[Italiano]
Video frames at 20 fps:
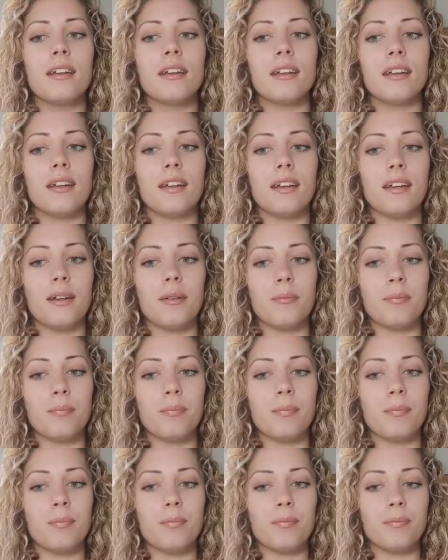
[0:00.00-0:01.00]

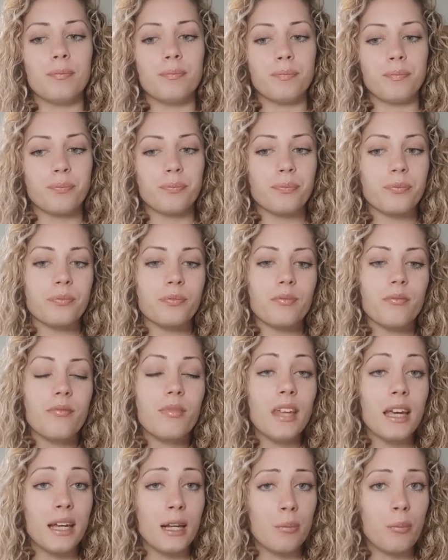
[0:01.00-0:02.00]
Ehm,
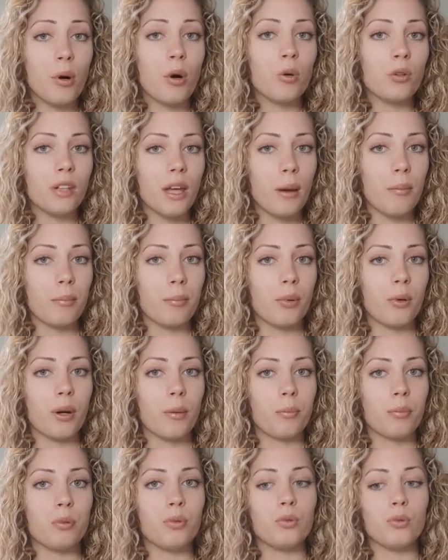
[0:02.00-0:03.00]
e il poco tempo che
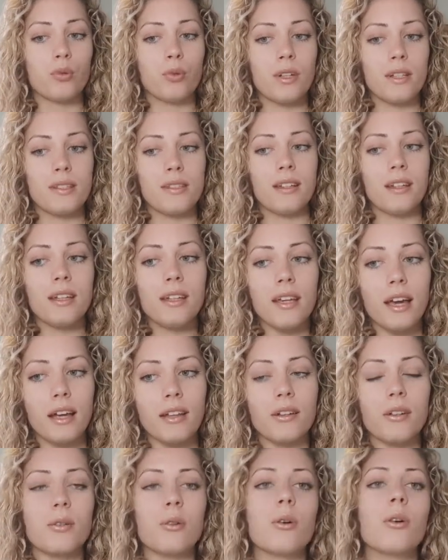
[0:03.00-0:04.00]
appunto esse
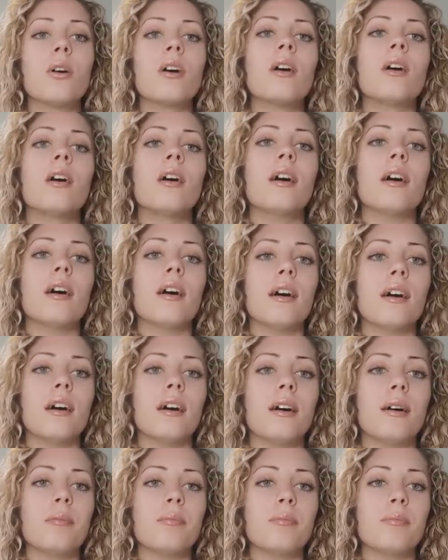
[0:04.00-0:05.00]
richiedono
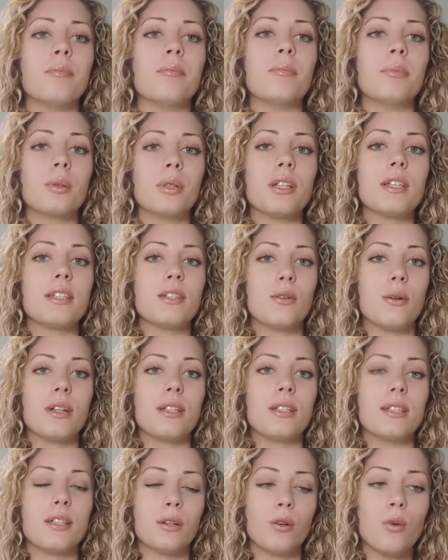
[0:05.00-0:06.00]
ehm, potessero
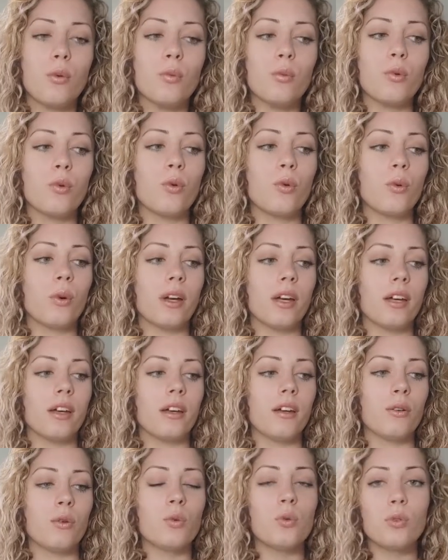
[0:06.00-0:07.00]
essere
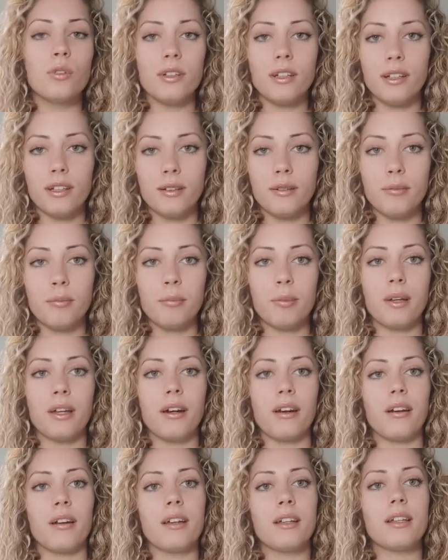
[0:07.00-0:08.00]
comunque utili
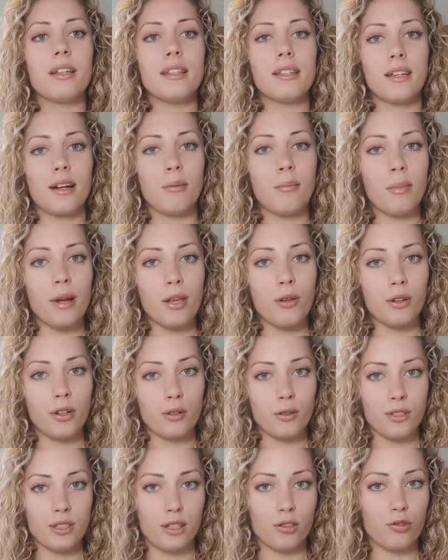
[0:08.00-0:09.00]
per iniziare al meglio la
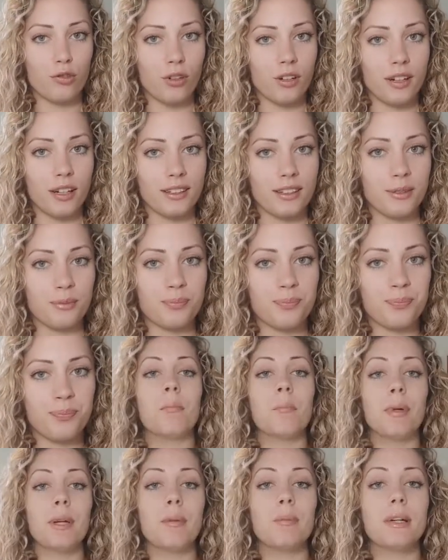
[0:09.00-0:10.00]
nostra giornata.
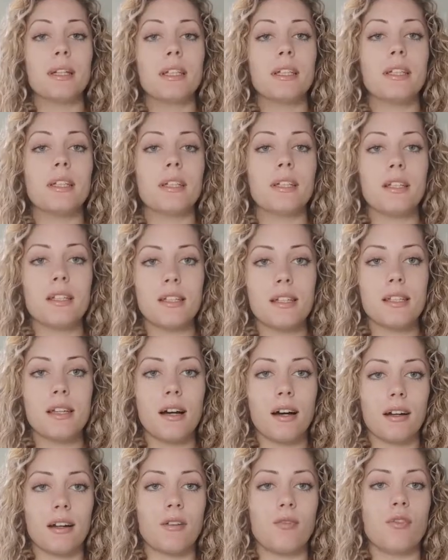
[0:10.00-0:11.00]
Prima di
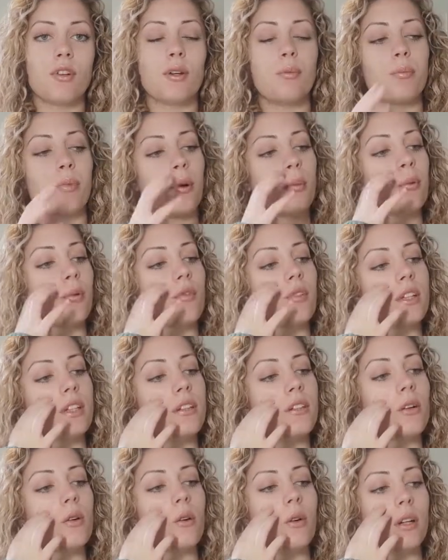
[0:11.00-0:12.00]
iniziare il vero e proprio
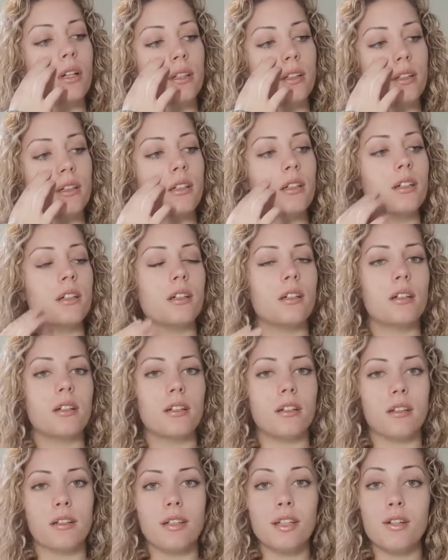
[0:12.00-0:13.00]
video e di
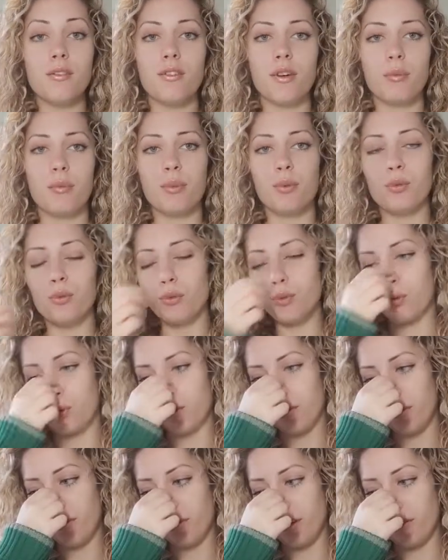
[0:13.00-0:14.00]
eh, dirvi appunto,
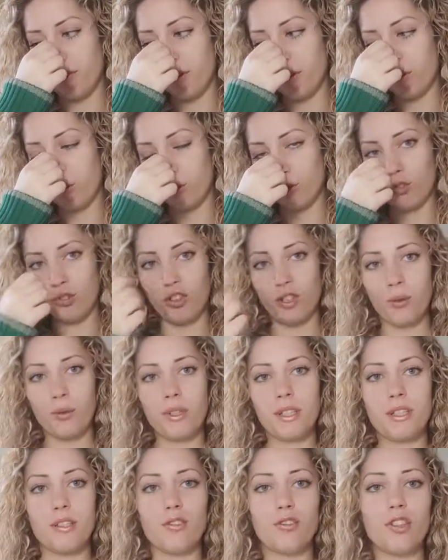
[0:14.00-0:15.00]
di farvi conoscere
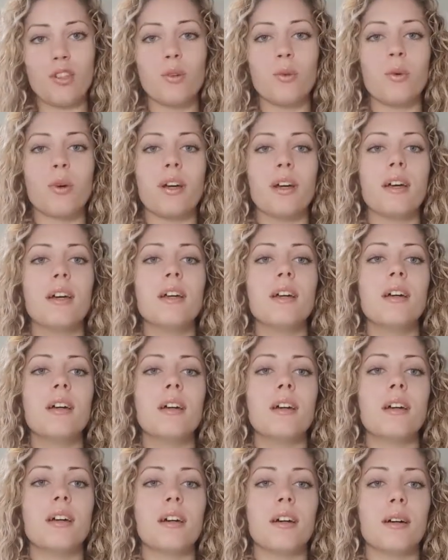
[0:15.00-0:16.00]
questi 5
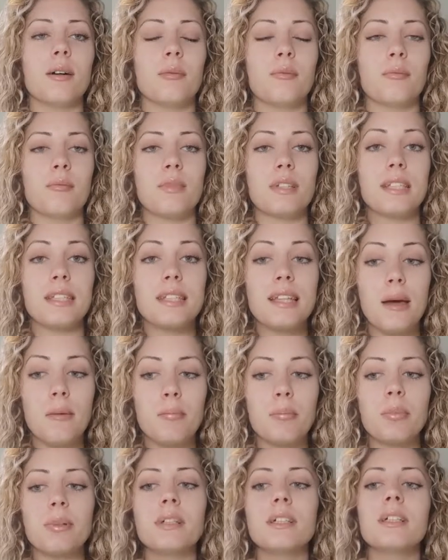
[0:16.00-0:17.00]
ehm,
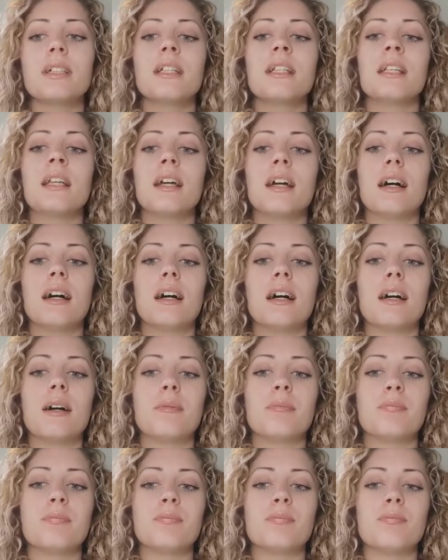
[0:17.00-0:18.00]
step,
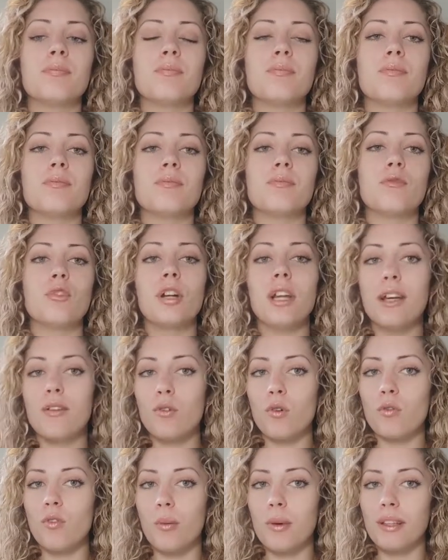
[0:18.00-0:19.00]
Um, volevo
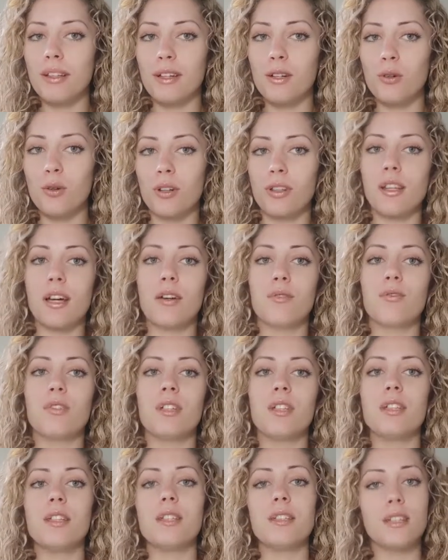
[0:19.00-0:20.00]
ovviamente ricordarvi
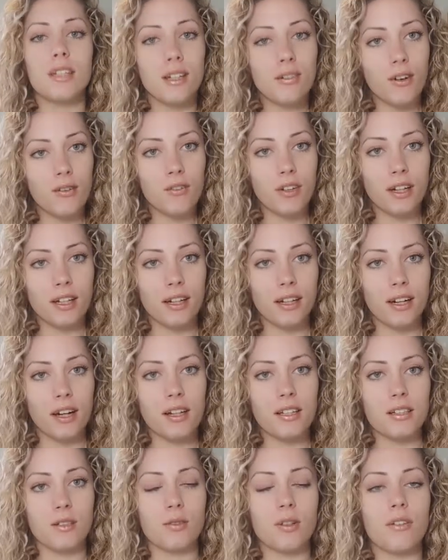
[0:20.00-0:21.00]
di iscrivervi al
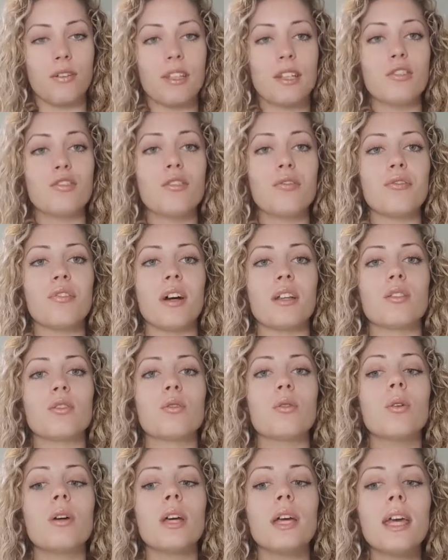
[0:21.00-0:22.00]
canale se non l'avete già
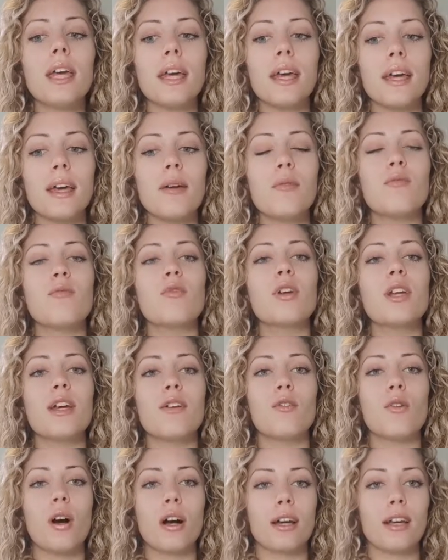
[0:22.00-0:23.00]
fatto e
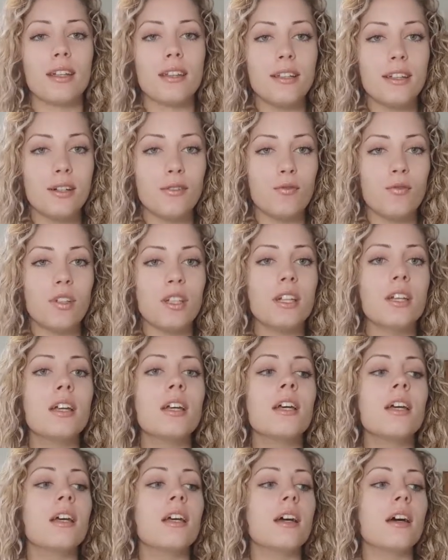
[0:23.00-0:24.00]
volevo anche dirvi,
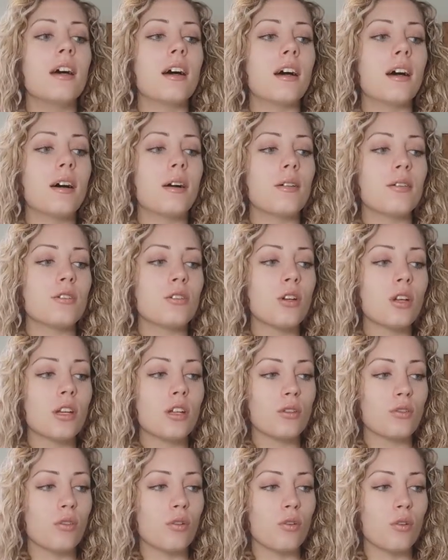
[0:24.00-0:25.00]
uh, so che io
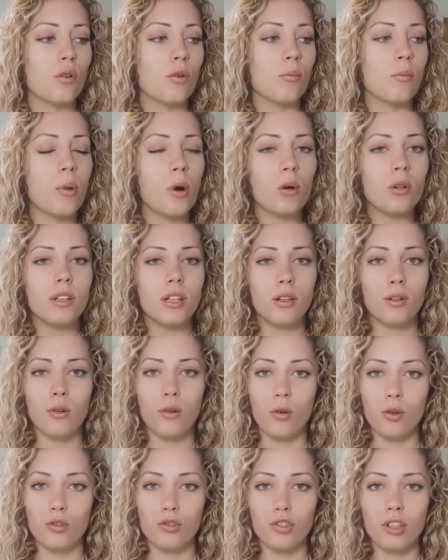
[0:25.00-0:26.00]
sono poco
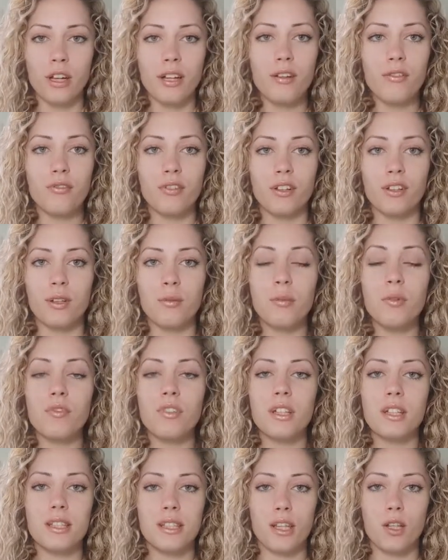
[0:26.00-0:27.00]
tecnologica, in effetti il mio
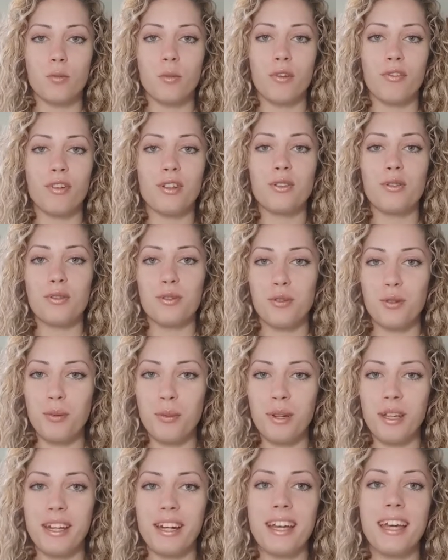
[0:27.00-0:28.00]
fidanzato mi ha fatto
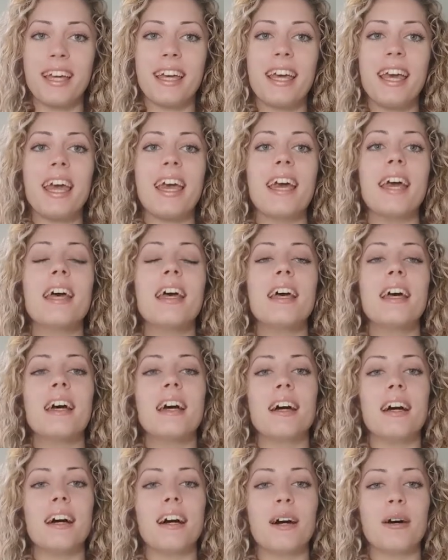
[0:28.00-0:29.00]
scoprire che
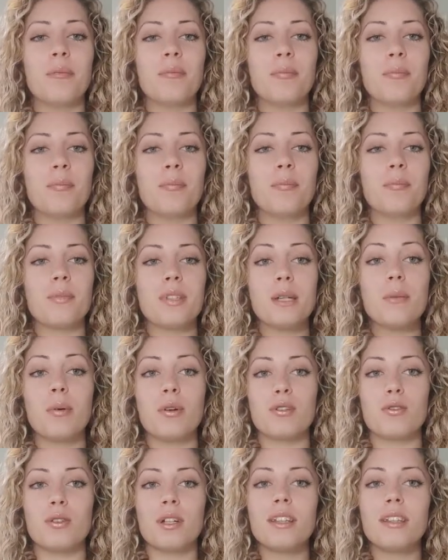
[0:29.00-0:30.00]
um, si
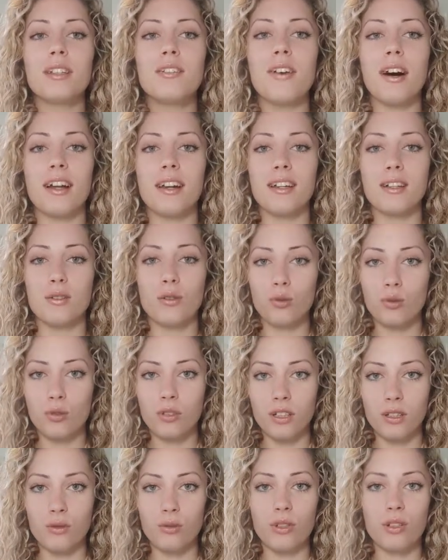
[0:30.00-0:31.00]
possono attivare i
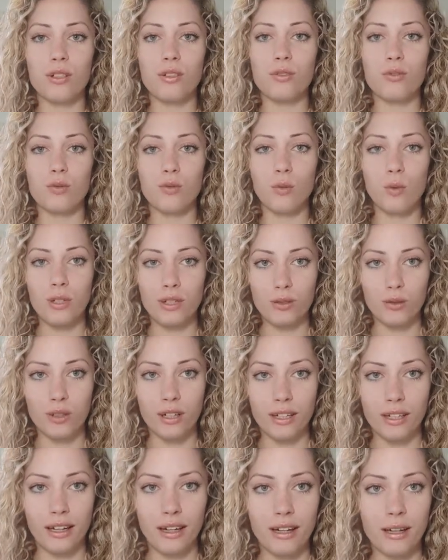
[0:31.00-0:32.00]
sottotitoli su questo
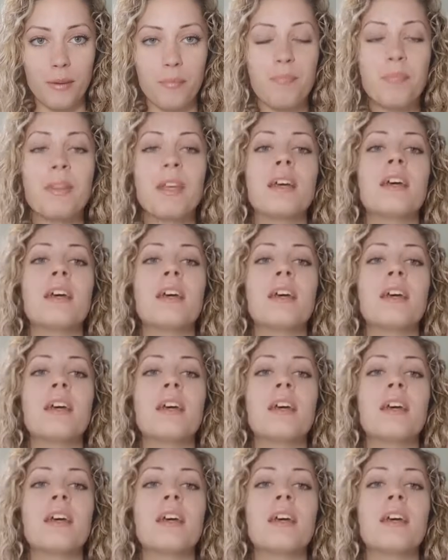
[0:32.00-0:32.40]
canale.